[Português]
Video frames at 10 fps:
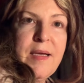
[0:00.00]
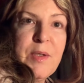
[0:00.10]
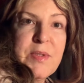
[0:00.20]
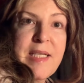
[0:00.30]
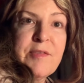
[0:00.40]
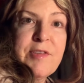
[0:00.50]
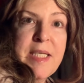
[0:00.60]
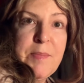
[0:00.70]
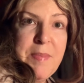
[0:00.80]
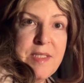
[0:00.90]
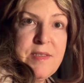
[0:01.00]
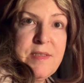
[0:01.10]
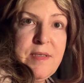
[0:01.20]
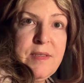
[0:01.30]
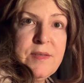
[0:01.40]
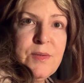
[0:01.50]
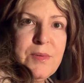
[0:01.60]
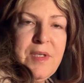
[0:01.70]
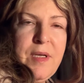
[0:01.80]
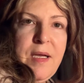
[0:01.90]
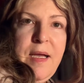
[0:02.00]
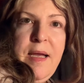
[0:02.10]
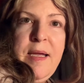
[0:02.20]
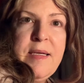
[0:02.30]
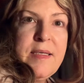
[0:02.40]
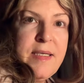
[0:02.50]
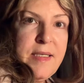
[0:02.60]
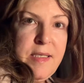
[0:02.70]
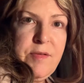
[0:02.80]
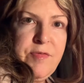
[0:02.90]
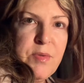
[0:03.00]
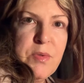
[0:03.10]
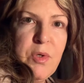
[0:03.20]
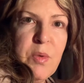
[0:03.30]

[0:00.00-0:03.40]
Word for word: Estava aqui pensando, é incrível